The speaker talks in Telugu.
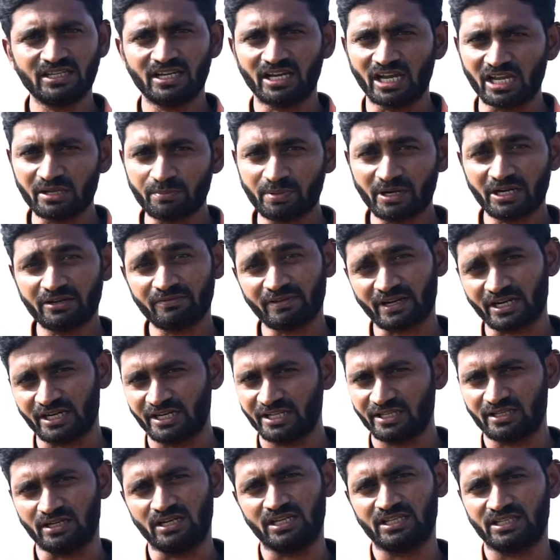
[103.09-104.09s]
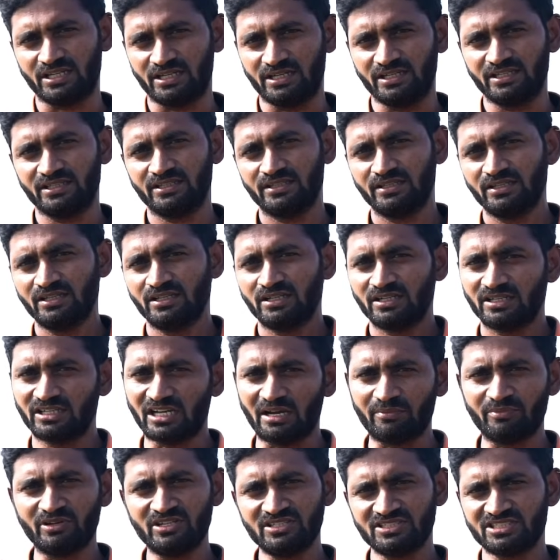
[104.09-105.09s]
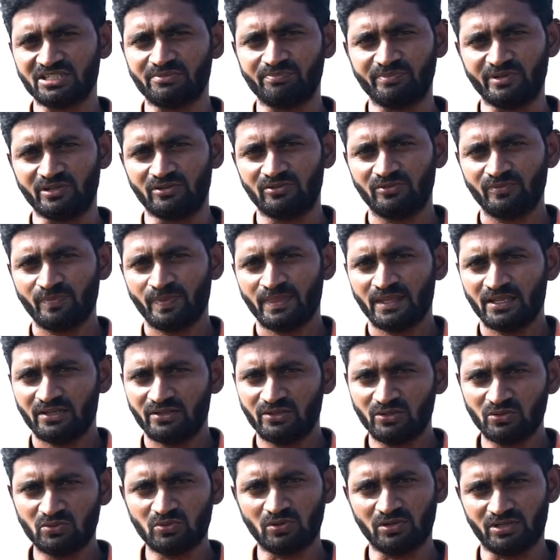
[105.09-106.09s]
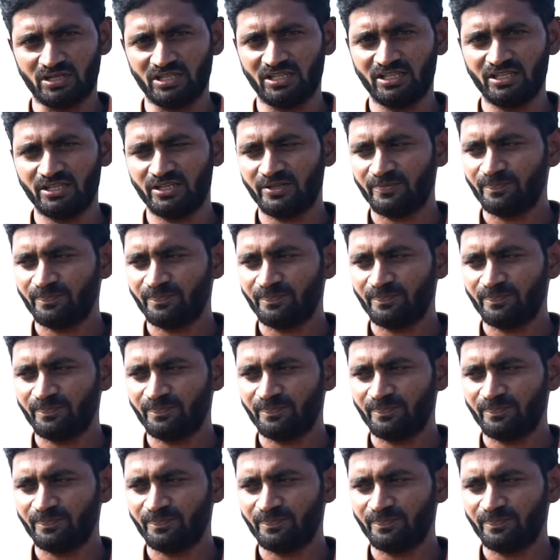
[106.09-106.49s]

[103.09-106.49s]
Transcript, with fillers: హైబ్రిడ్ వెరైటీకి లేదండి గమనించాం మేము ఇంకోటి